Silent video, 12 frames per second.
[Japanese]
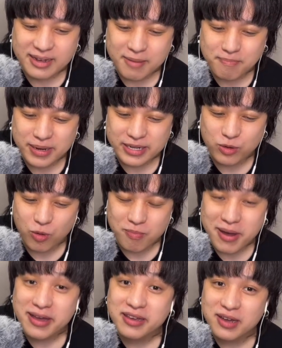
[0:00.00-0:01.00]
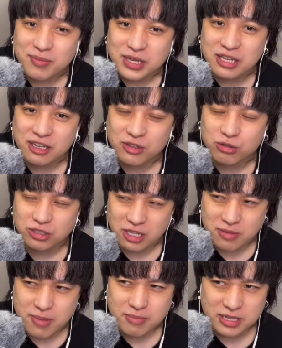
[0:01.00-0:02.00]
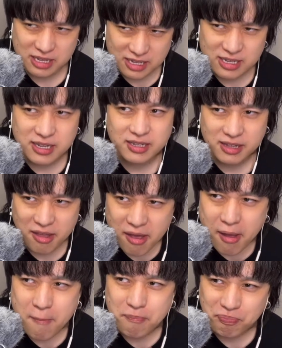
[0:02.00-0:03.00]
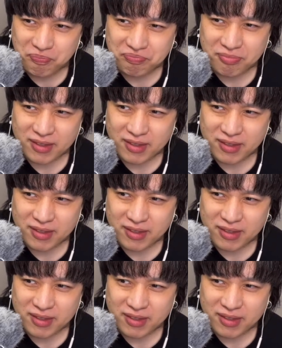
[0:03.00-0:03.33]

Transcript: なんかやっぱりこう前髪系として今まで生きてきて、